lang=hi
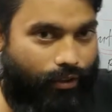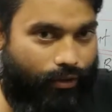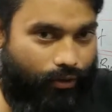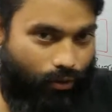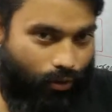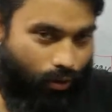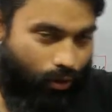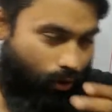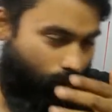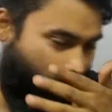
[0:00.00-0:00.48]

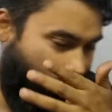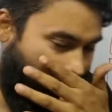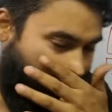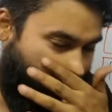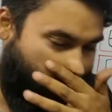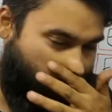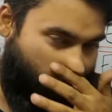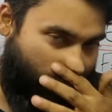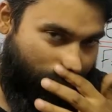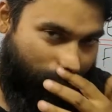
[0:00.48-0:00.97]
तो
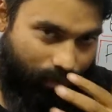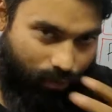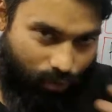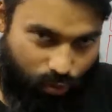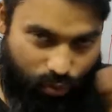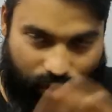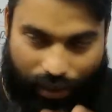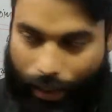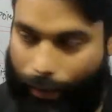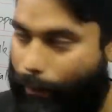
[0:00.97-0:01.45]

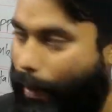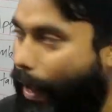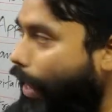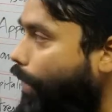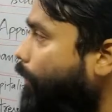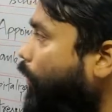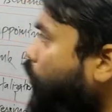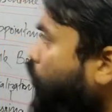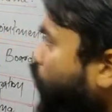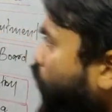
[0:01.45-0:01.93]
उसके बारे
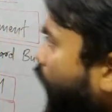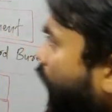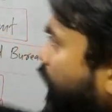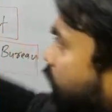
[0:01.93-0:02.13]
में थोड़ा